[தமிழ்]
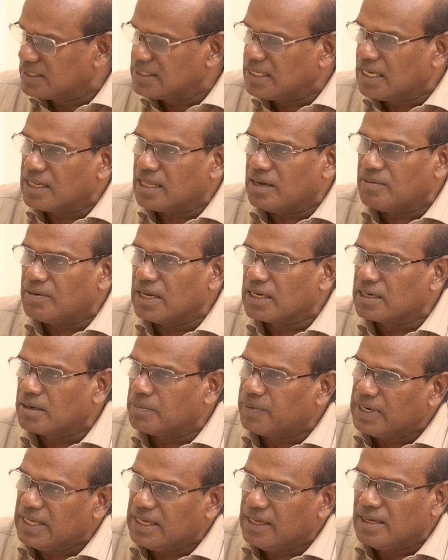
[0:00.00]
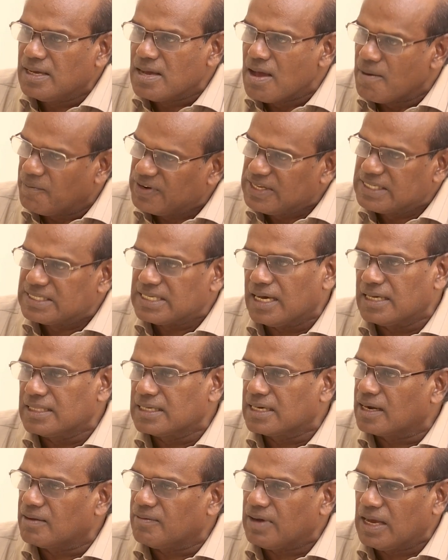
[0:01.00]
ஜெயலலிதா வழக்குப்படி ஃப்ரீஸ்
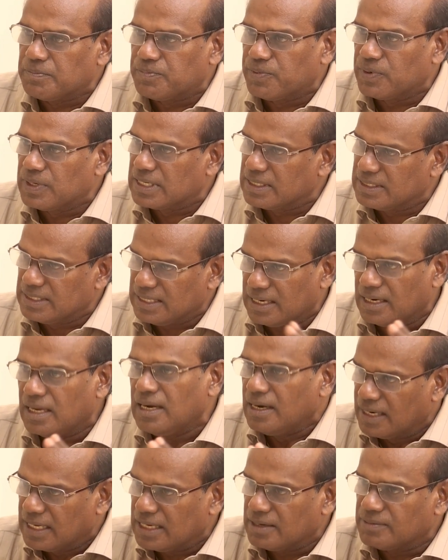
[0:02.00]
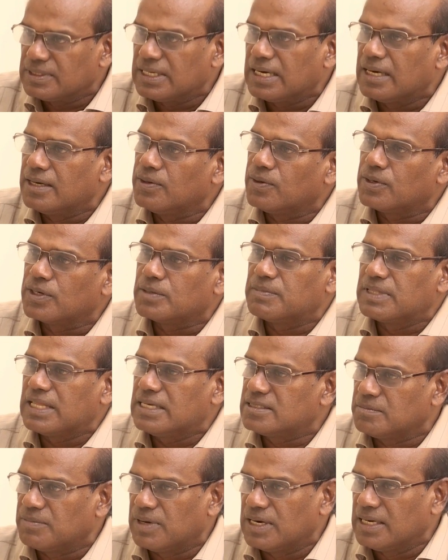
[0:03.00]
ஆகிறதுக்கான வாய்ப்பு இருக்குது இன்றைக்கி வந்து ரெண்டு பேருக்கும்
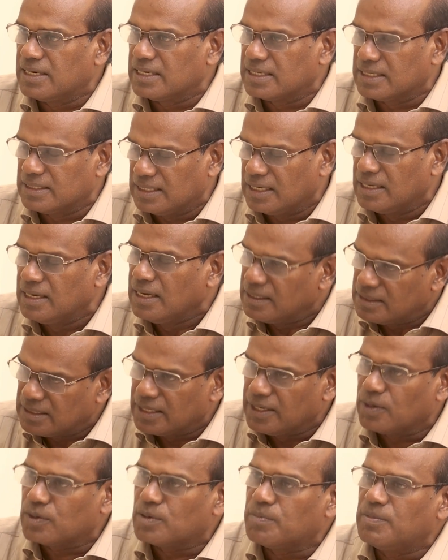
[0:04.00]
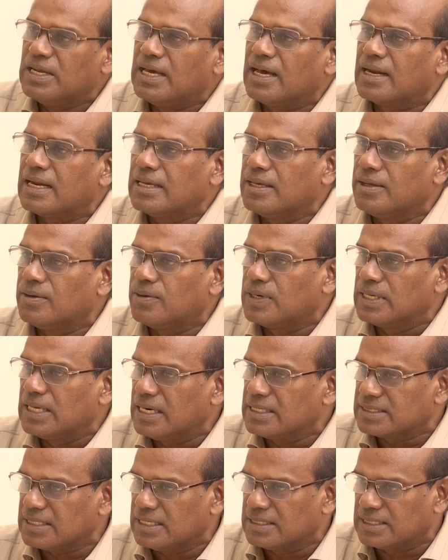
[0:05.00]
தான் சிம்பிள் இருக்குது இந்த நீர்க்குமிழியான ஈரோடு
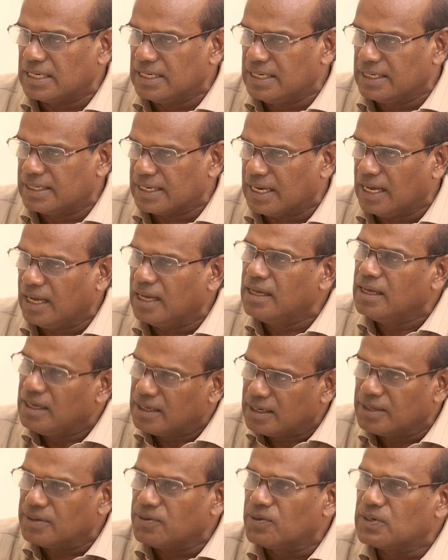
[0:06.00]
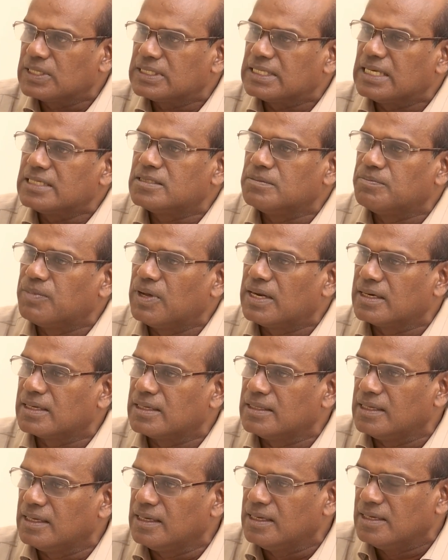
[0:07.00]
எலெக்ஷனை தள்ளிட்டா ரெண்டு பேருக்கு தான் சிம்பிள்
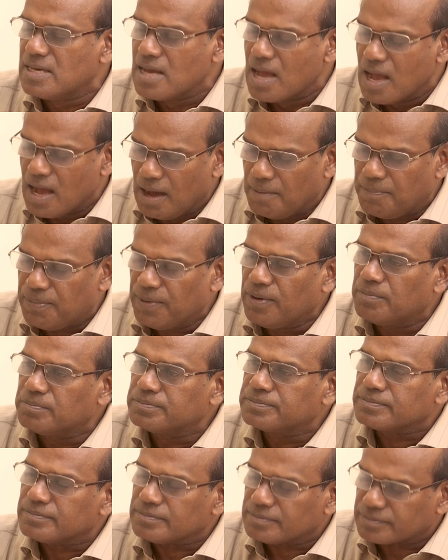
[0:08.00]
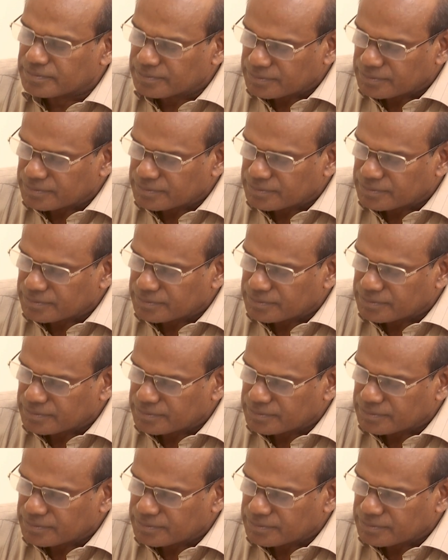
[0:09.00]
இருக்குது அப்போது